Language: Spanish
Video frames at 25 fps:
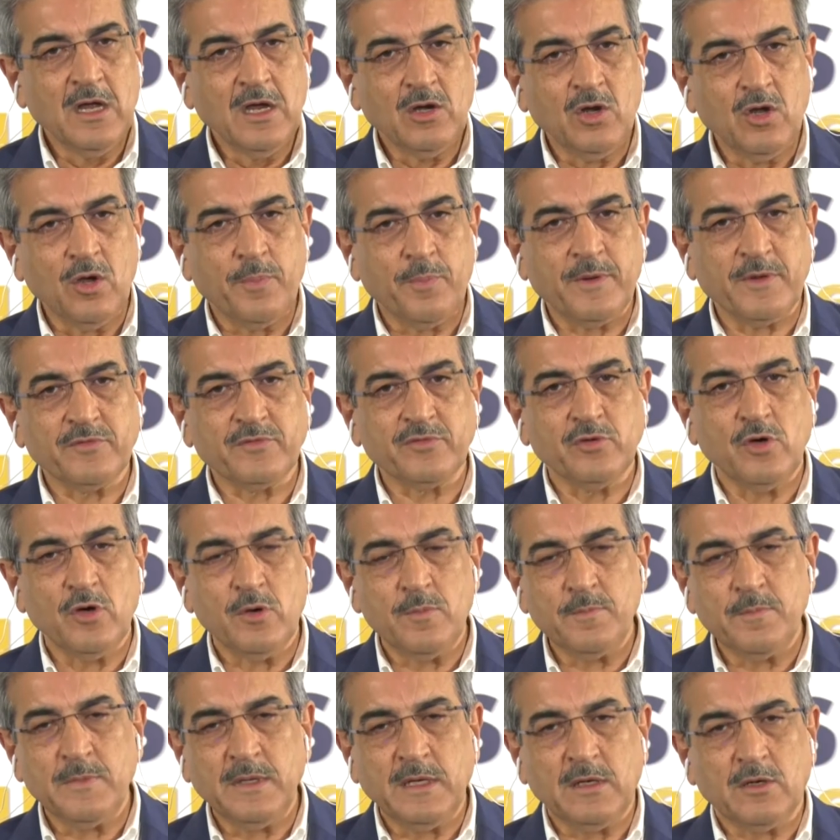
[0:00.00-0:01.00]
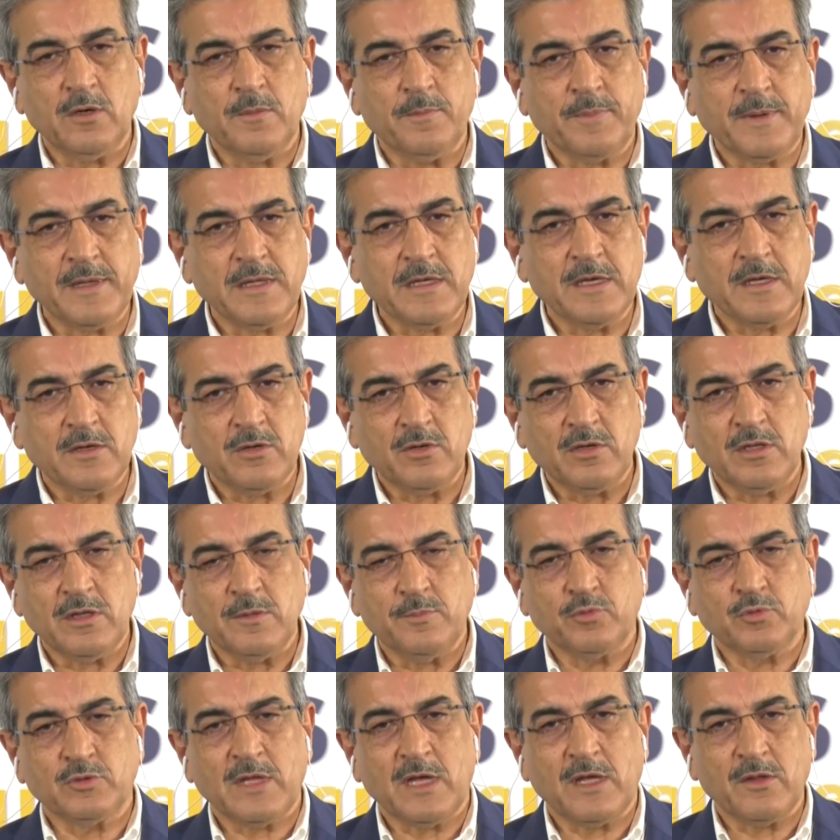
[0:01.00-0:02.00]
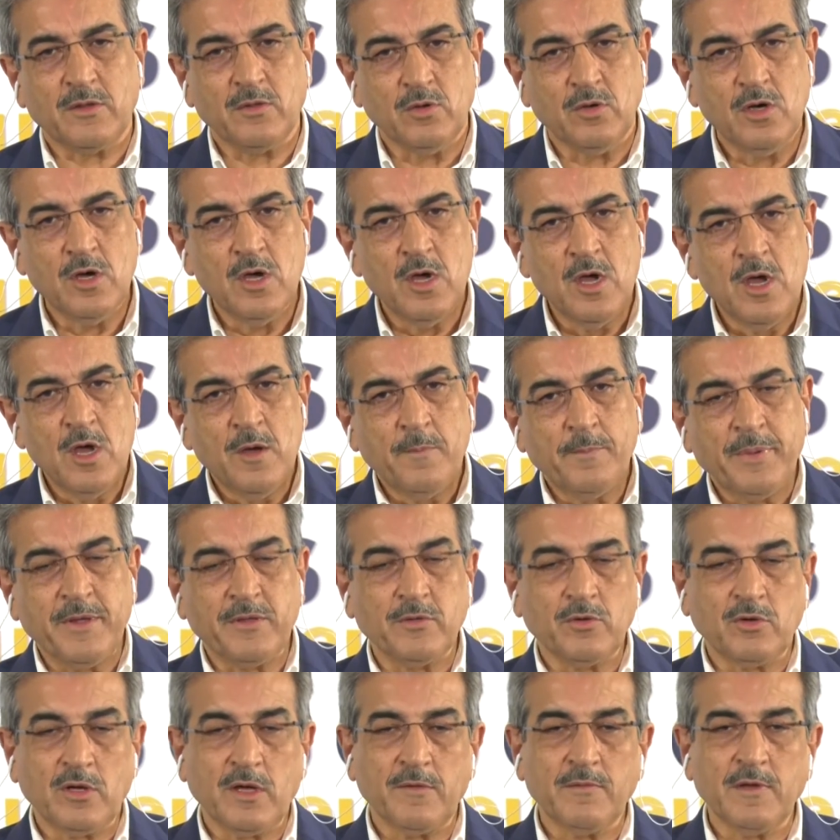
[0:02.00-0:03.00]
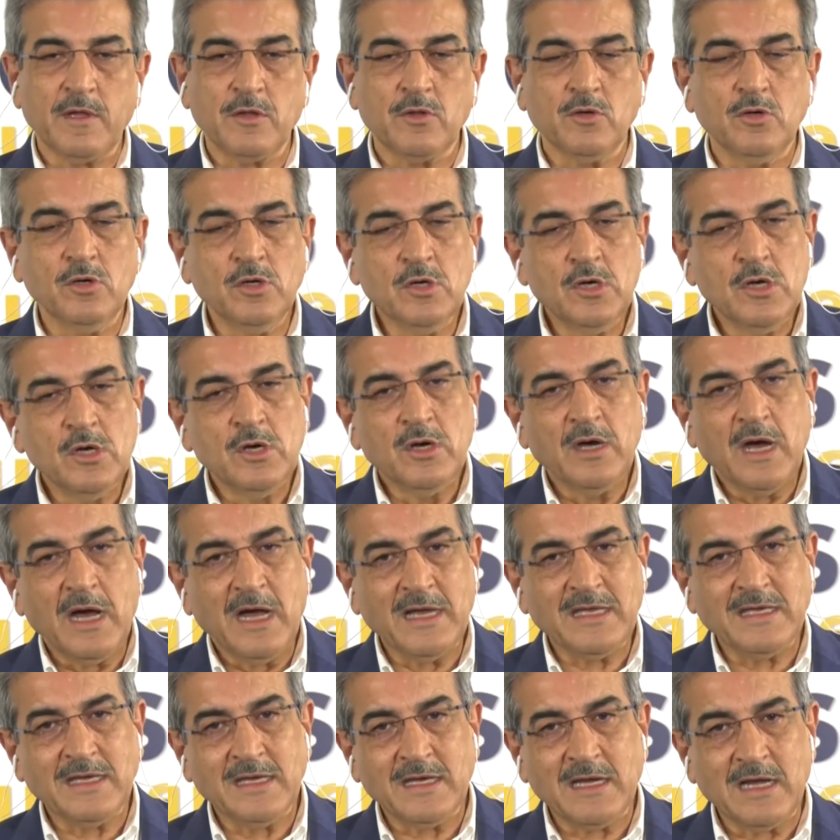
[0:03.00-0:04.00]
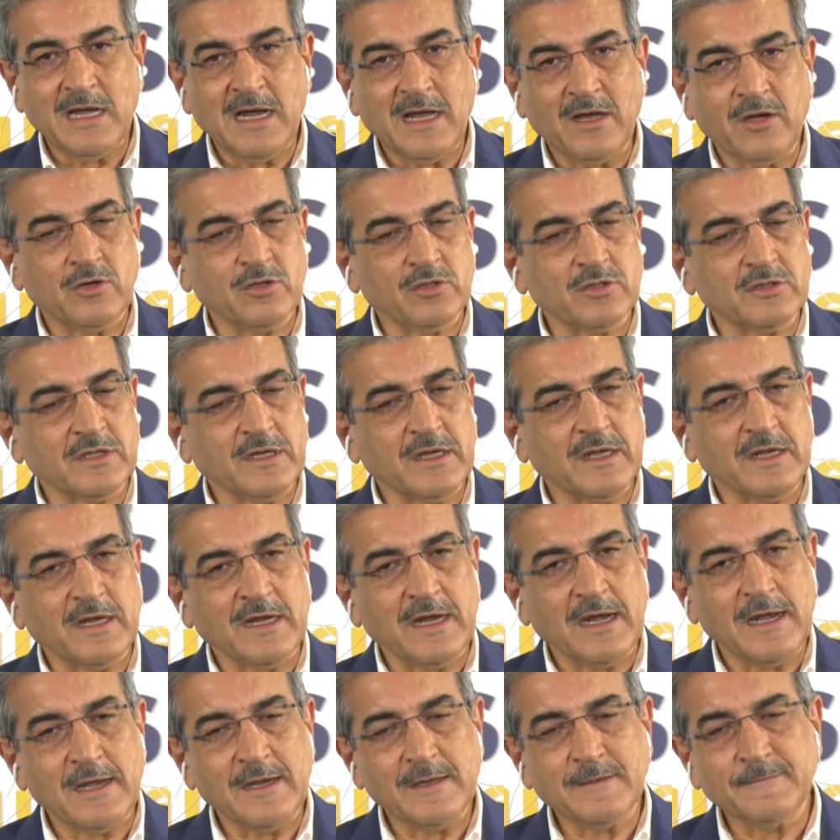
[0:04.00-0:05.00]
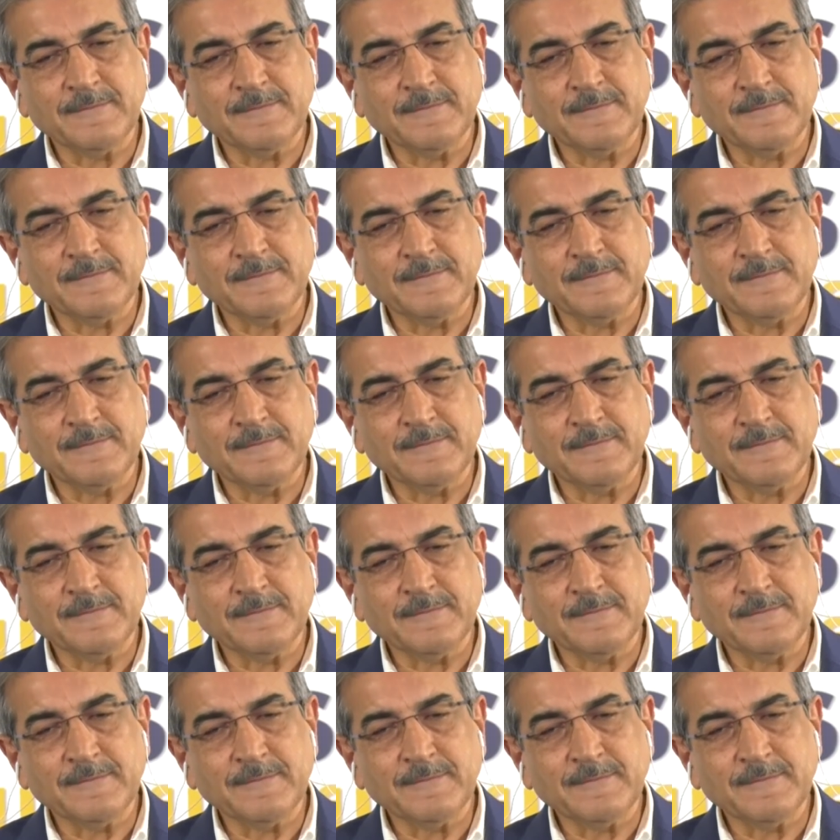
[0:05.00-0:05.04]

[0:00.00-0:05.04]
lo expresó mi compañero y diputado Pedro Quevedo ayer en las Cortes Generales.